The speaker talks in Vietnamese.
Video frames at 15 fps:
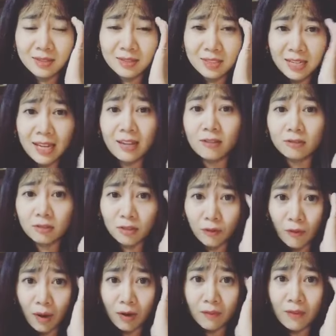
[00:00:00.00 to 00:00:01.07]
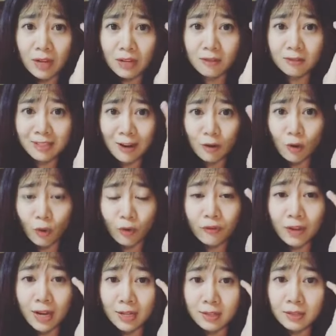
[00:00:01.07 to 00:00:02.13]
khi được tư vấn và được trao đổi
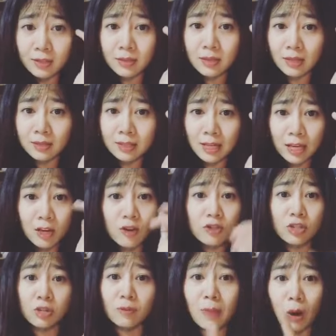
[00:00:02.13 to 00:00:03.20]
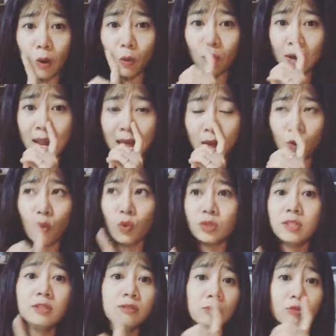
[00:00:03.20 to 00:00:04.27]
với lại những thì chỉ có sữa bầu là nguồn
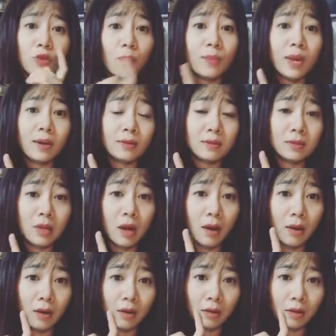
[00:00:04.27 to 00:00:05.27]
dinh dưỡng tốt nhất cho